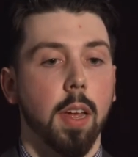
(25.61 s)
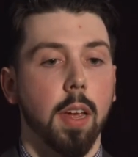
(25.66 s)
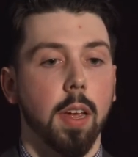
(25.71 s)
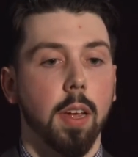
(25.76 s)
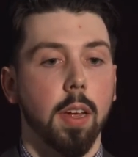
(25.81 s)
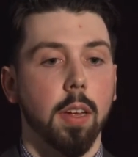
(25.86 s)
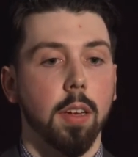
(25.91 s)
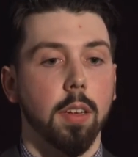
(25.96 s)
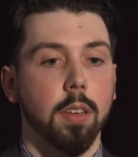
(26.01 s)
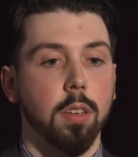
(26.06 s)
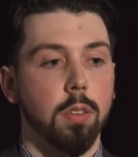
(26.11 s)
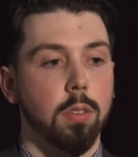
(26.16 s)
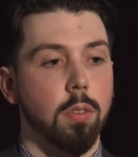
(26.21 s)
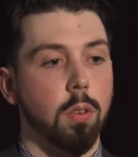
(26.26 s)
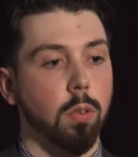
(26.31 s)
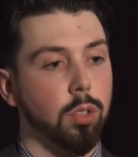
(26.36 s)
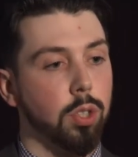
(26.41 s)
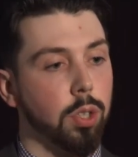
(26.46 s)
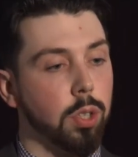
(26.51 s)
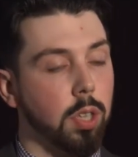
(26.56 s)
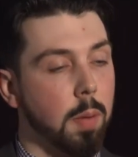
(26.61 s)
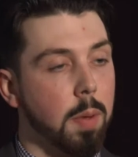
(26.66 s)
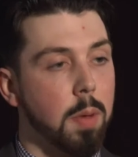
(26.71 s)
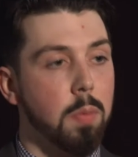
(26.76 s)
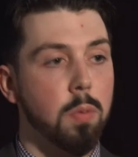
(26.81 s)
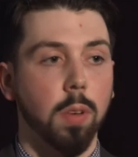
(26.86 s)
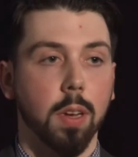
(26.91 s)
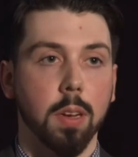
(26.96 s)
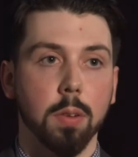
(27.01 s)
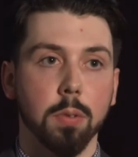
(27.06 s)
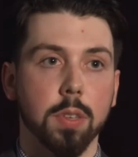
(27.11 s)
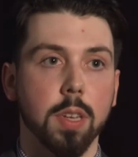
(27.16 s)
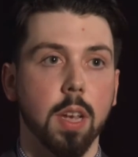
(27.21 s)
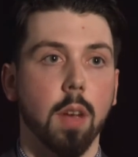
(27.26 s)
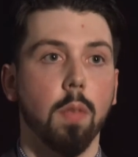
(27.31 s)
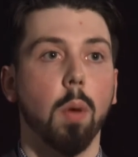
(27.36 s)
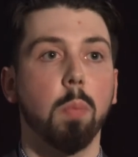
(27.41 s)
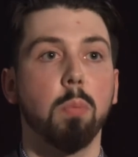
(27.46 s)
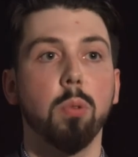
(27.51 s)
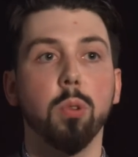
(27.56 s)
Euh, donc, j'ai quand même réussi
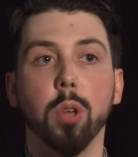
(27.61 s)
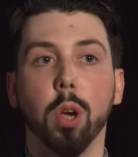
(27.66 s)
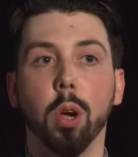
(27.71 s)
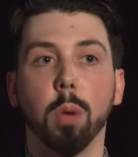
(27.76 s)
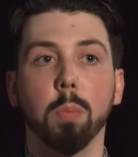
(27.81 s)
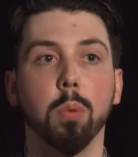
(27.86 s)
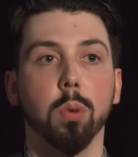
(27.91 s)
à avoir plusieurs